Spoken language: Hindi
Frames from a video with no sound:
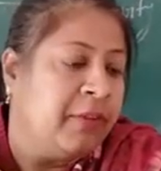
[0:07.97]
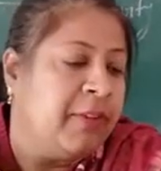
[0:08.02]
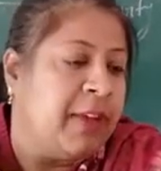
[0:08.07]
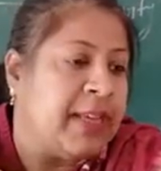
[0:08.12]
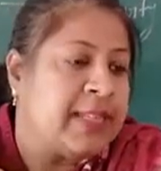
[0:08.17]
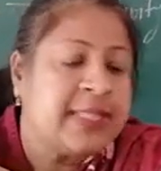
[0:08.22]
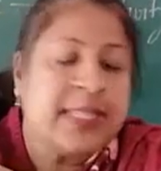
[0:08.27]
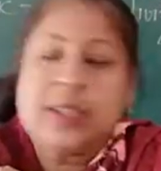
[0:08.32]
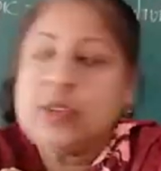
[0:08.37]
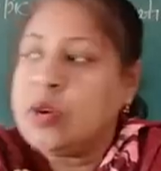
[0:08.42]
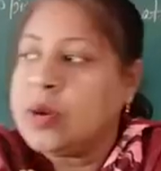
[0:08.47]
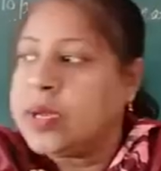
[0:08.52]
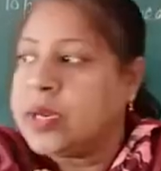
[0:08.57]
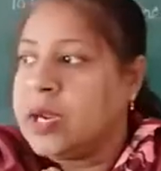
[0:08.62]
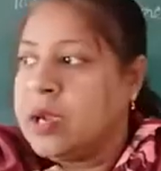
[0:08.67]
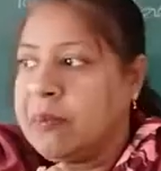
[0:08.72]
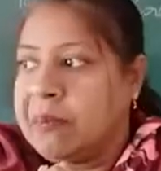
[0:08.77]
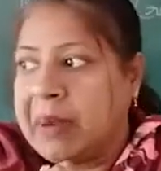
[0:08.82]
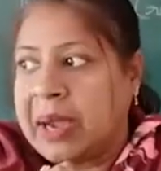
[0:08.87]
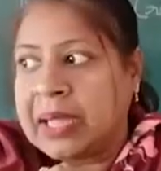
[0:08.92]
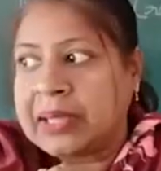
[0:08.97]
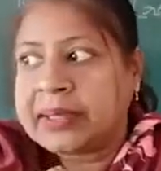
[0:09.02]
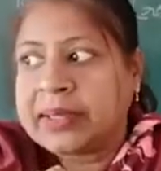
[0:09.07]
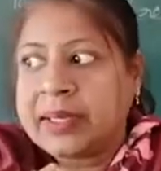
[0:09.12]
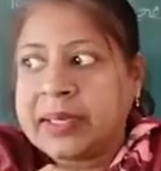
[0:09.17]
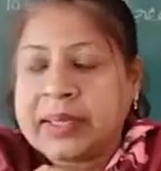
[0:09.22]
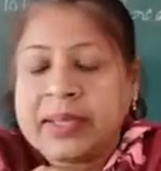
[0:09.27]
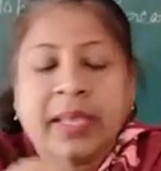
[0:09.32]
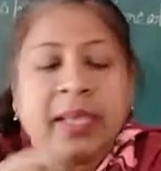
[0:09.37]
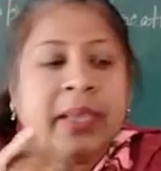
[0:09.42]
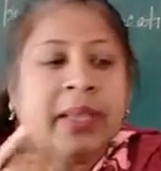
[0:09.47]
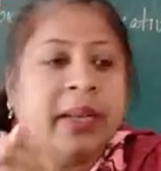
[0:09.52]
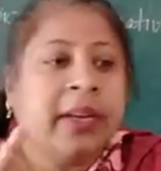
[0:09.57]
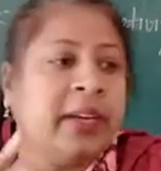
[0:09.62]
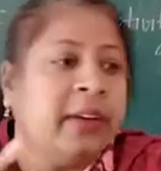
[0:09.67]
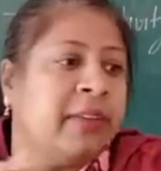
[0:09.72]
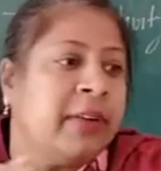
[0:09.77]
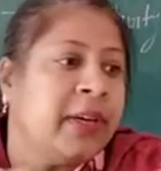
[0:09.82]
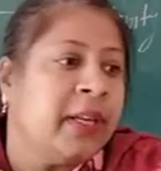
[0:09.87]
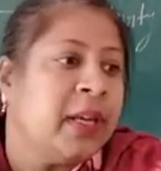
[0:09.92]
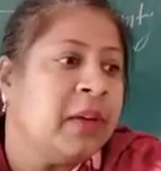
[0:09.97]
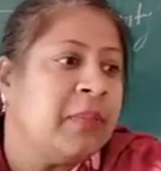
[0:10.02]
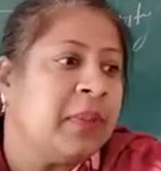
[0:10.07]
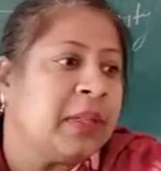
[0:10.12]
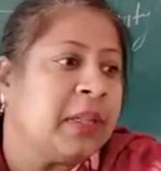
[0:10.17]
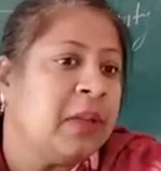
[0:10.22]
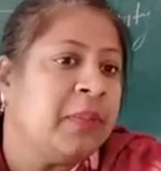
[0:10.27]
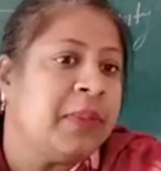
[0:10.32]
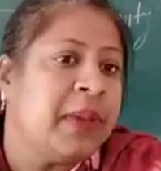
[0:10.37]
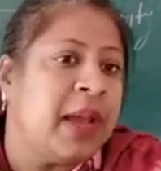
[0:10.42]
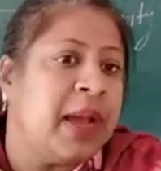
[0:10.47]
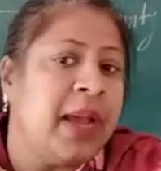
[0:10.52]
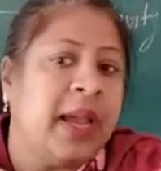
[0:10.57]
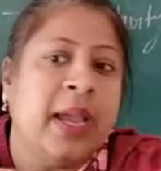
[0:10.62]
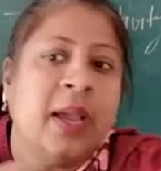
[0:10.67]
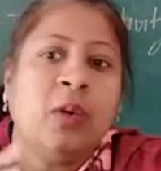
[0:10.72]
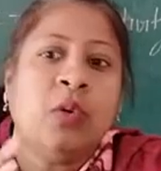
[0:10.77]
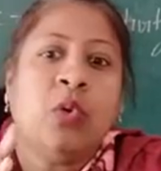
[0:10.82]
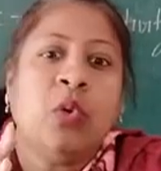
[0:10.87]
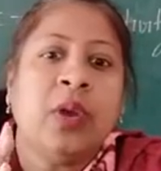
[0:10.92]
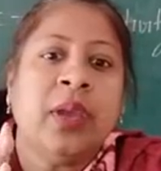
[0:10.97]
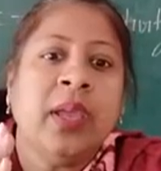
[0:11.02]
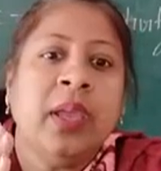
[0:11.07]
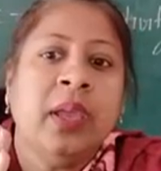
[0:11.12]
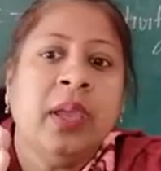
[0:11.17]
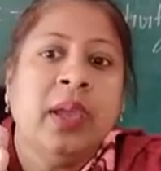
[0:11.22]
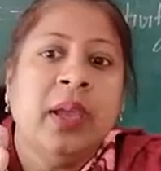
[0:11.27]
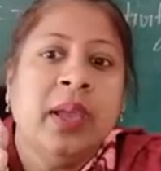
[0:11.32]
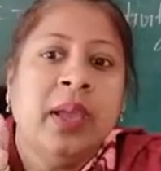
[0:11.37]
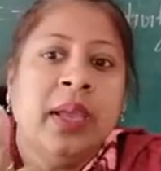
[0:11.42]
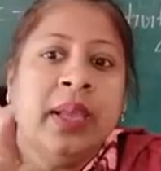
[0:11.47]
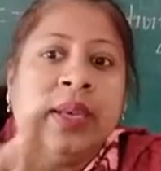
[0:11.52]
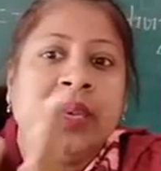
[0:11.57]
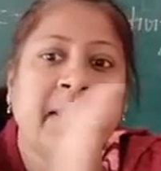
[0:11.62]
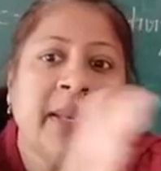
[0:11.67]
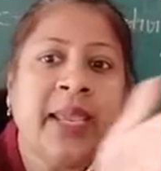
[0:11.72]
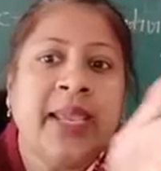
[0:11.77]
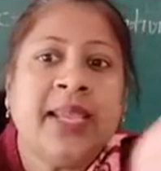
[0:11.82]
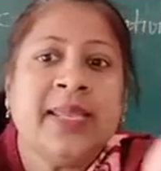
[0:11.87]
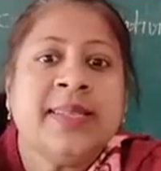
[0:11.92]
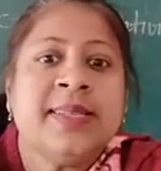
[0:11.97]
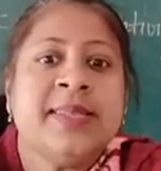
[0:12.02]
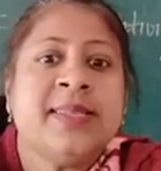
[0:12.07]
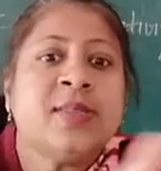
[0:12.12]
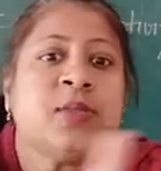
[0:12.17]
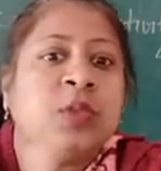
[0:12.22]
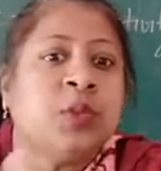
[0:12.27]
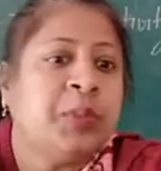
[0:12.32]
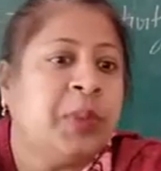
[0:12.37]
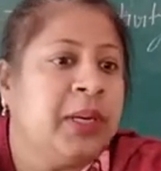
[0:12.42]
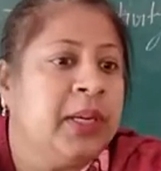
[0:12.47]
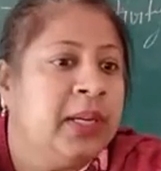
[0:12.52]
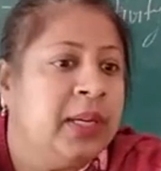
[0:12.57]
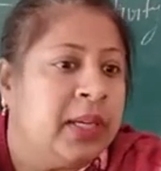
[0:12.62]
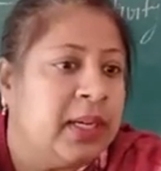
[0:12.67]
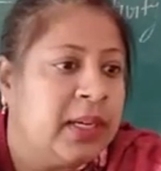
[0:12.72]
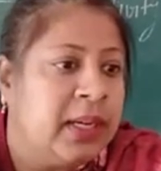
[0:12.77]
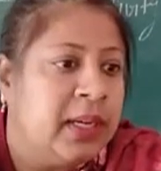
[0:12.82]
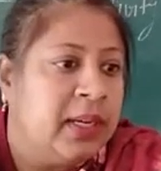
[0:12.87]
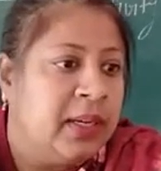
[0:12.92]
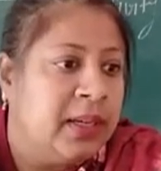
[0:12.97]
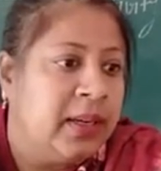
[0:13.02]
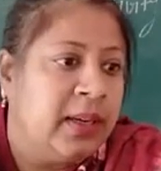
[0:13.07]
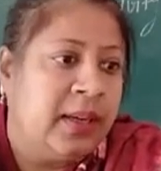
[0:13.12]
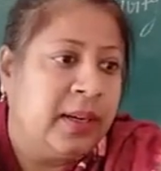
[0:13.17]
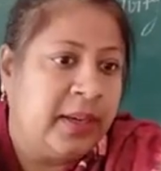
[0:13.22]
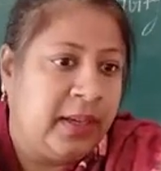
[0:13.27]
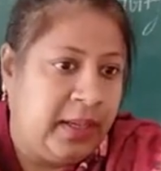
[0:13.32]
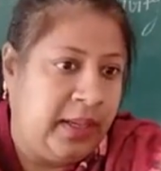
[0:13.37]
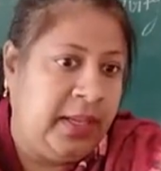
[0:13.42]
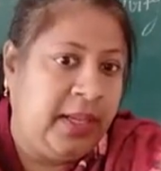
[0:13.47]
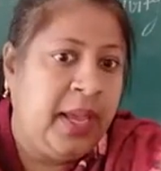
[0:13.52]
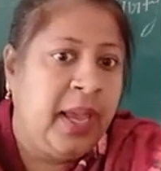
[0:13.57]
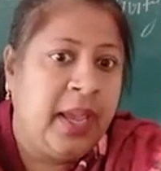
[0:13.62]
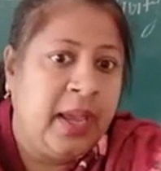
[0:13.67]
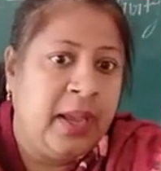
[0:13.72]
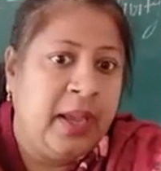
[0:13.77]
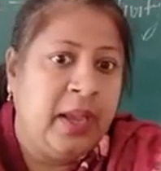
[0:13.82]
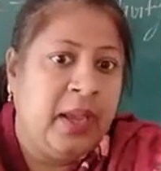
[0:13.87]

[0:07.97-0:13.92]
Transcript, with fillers: वैसे तो अगर हम बात करते हैं क्रिएटिविटी का मतलब क्या है कोई नई चीज़ उत्पन्न करना ठीक है